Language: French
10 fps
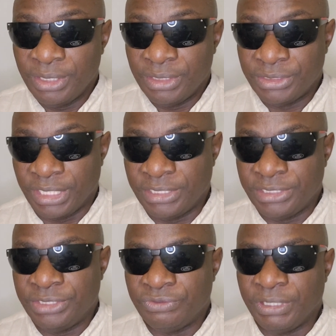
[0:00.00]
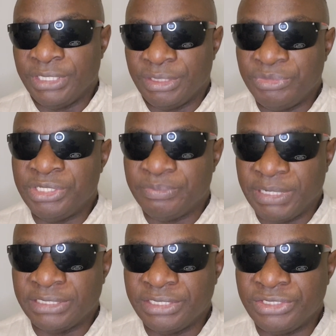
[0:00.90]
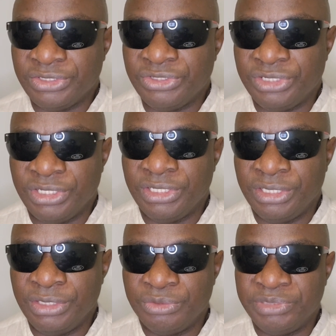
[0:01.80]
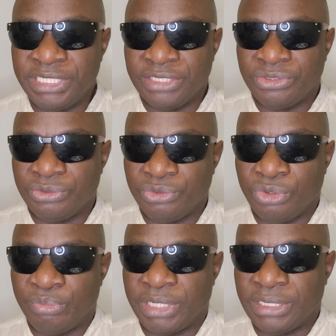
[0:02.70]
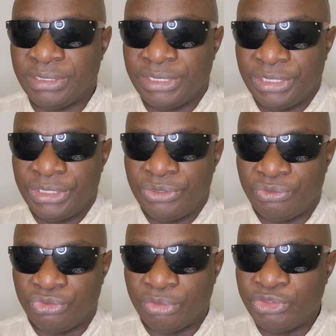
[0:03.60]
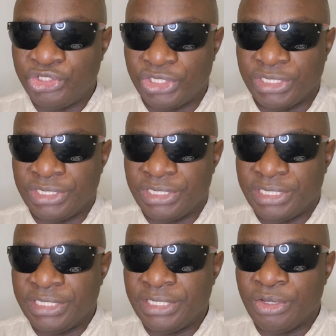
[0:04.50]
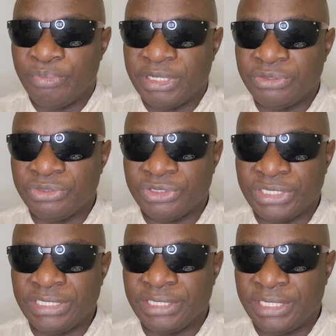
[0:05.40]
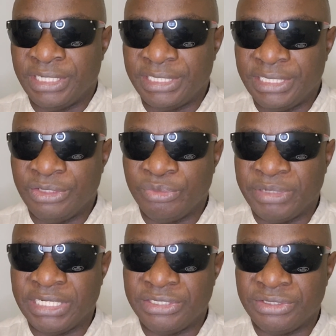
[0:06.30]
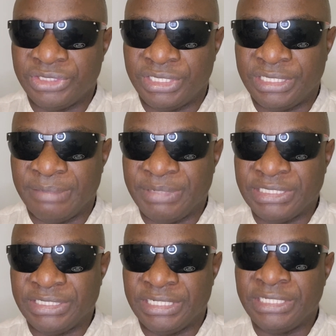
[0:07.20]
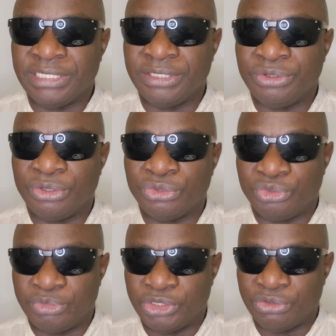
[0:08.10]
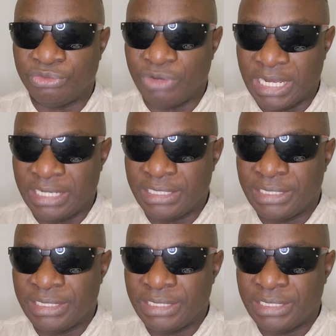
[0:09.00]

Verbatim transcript: Celle des citoyens kémites par nécessité et obligation de combat. Nous sommes une chaîne qui n'est guidée que par nos ancêtres et rien que par les ancêtres qui appartiennent à l'égrégore du monde noir.